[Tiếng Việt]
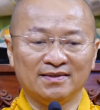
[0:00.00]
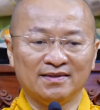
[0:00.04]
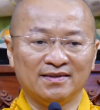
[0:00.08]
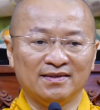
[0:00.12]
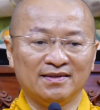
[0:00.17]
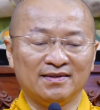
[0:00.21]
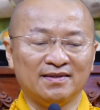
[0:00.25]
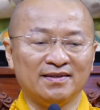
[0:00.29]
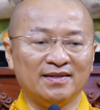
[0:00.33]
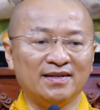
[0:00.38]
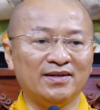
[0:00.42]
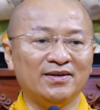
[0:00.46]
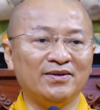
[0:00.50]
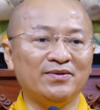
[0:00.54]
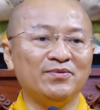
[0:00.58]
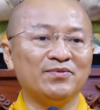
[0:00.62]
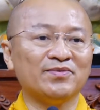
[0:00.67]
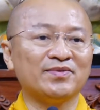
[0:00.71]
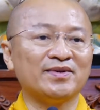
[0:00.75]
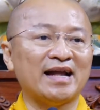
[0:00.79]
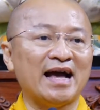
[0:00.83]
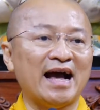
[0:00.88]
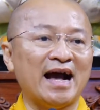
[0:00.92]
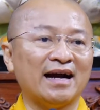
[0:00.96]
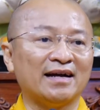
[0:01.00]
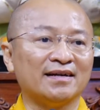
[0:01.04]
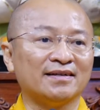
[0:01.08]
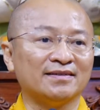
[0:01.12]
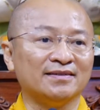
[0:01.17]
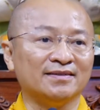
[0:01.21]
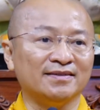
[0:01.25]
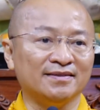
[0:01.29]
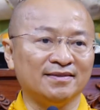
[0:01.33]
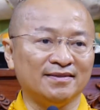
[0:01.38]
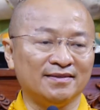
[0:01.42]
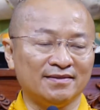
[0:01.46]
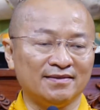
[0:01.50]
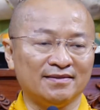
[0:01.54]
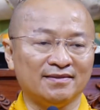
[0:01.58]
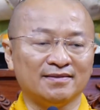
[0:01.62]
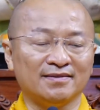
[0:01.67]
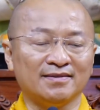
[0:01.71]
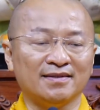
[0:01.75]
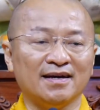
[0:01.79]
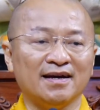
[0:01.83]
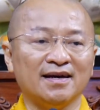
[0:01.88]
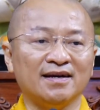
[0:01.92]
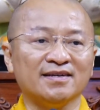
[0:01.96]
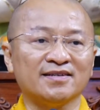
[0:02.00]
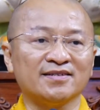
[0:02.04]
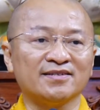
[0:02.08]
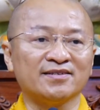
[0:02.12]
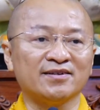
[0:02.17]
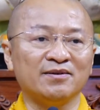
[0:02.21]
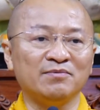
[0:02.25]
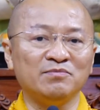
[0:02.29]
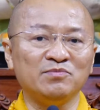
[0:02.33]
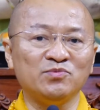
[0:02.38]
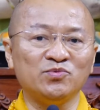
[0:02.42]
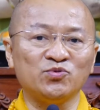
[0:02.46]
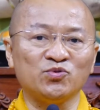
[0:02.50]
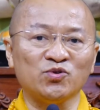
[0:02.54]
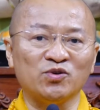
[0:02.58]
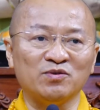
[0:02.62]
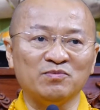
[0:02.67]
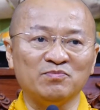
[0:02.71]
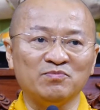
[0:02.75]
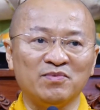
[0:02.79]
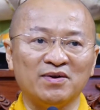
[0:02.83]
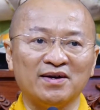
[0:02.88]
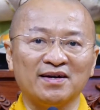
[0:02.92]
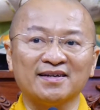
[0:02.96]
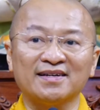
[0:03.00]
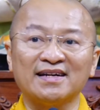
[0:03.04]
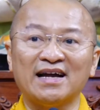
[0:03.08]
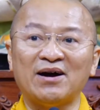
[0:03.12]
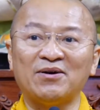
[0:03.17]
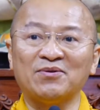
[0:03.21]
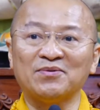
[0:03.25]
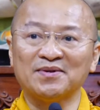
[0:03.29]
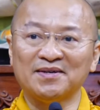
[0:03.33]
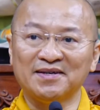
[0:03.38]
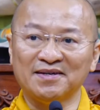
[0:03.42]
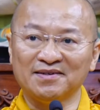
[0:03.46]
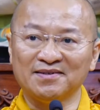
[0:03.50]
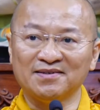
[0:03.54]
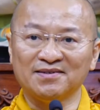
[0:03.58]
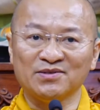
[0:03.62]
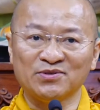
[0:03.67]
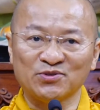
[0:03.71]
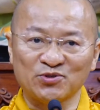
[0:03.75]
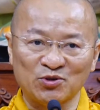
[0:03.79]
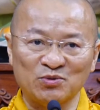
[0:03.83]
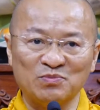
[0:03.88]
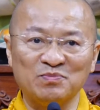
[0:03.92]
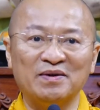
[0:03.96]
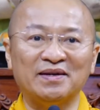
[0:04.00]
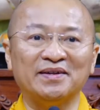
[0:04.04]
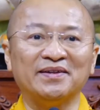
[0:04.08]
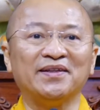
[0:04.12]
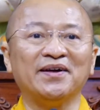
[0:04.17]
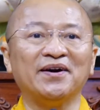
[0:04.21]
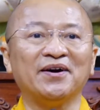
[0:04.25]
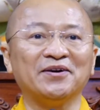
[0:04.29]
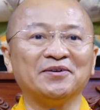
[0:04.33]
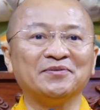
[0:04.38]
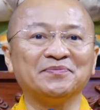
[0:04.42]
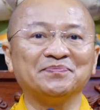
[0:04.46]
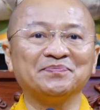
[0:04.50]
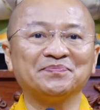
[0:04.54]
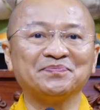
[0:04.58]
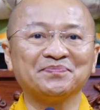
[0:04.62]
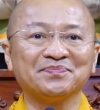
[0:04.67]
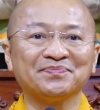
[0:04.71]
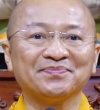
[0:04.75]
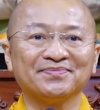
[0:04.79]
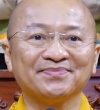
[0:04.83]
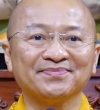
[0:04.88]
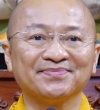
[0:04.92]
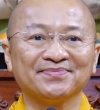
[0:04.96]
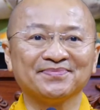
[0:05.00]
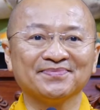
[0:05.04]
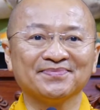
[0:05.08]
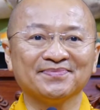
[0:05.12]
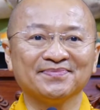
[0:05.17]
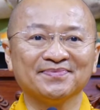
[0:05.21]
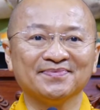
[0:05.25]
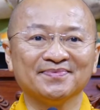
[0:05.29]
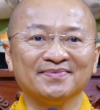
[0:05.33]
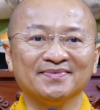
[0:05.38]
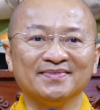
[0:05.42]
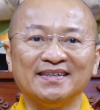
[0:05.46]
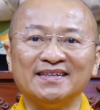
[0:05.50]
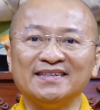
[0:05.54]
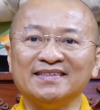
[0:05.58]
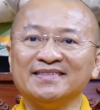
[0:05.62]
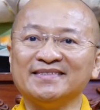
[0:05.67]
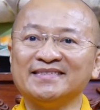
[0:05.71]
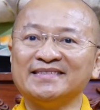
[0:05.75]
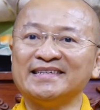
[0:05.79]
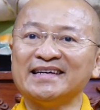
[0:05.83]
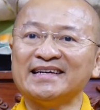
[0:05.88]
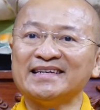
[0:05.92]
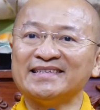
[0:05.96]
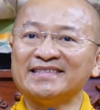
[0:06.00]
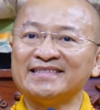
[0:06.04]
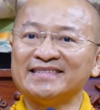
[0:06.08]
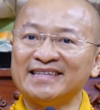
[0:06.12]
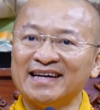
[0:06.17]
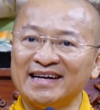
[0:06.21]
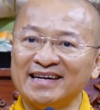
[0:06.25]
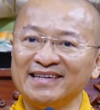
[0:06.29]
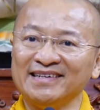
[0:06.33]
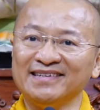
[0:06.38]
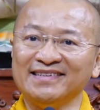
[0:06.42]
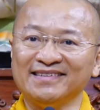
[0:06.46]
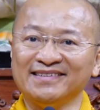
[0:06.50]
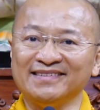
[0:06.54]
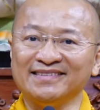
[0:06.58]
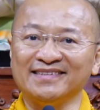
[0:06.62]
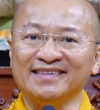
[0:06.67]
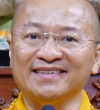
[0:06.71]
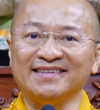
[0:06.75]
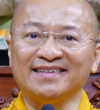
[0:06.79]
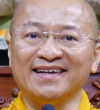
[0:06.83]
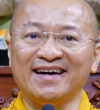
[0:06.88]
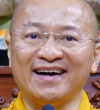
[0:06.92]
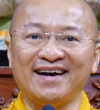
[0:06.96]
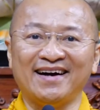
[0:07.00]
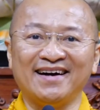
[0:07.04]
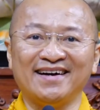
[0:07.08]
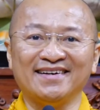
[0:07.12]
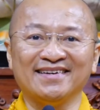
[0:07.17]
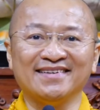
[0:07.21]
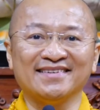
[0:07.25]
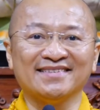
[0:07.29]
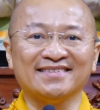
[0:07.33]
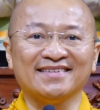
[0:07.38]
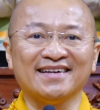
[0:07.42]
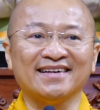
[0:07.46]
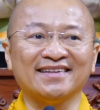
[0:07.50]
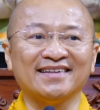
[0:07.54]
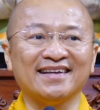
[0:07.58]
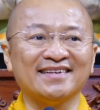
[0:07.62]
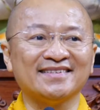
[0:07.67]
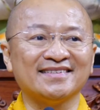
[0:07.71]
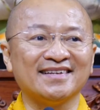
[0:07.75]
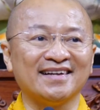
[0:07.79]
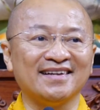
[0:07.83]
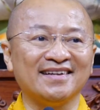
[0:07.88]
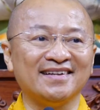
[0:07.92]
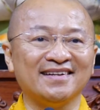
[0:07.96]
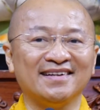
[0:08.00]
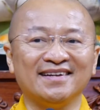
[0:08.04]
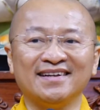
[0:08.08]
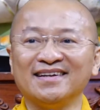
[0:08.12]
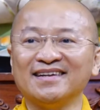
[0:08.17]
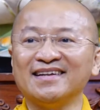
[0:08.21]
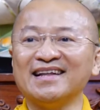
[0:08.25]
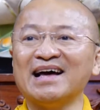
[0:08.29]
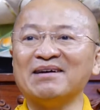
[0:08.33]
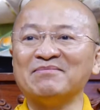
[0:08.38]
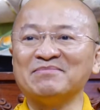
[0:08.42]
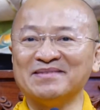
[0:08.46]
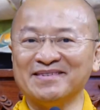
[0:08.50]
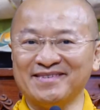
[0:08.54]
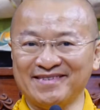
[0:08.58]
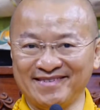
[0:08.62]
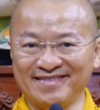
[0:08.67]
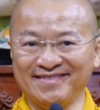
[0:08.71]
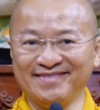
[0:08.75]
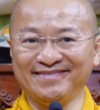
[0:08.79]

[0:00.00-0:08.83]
nếu đạt được đời sống chuẩn mực đạo đức trung bình thôi thì chắc chắn người đó sẽ tái sanh làm người,